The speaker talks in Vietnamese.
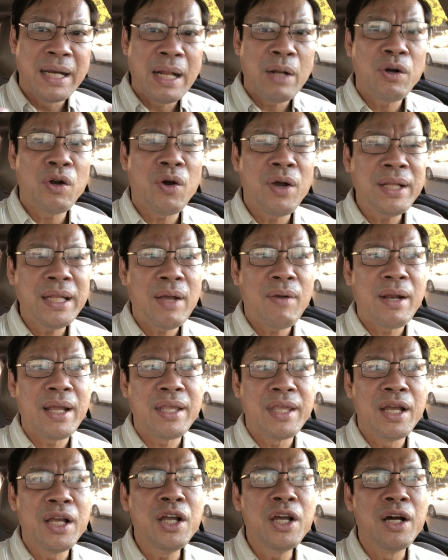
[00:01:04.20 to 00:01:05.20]
theo nói theo là
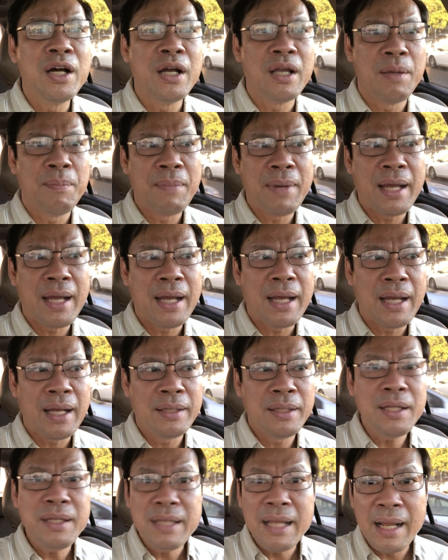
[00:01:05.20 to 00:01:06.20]
những người mà
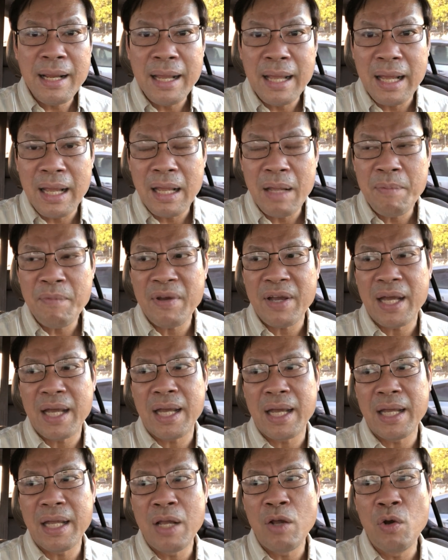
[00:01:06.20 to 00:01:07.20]
thích văn nghệ
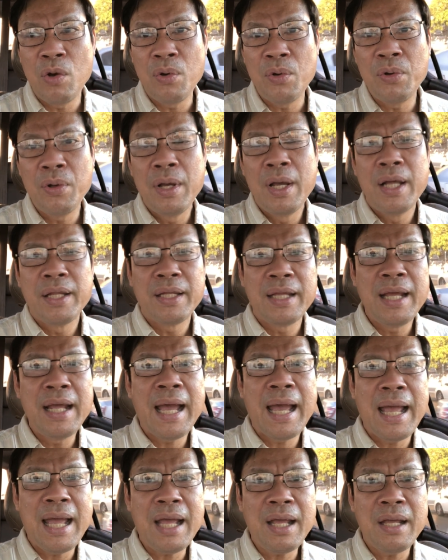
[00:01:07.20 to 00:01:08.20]
và yêu tiếng
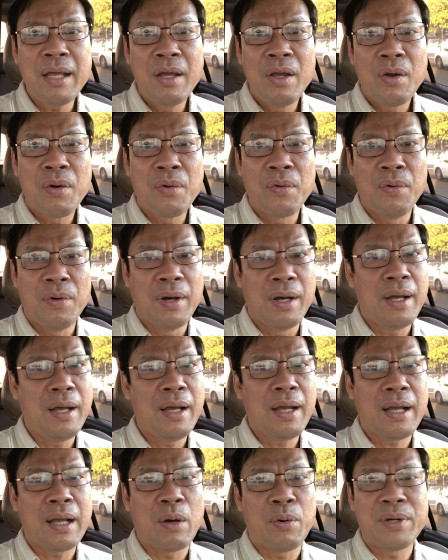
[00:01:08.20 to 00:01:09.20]
hát của
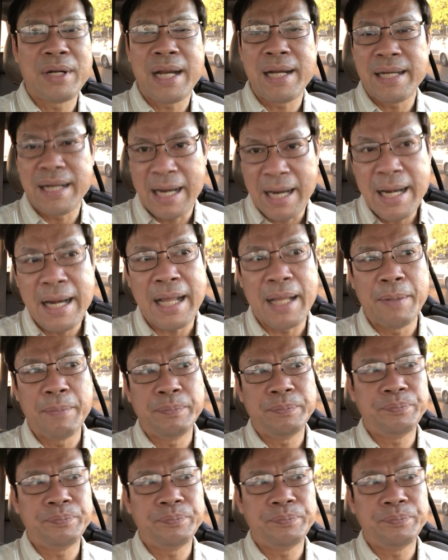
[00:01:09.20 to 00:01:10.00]
cậu trai trẻ này.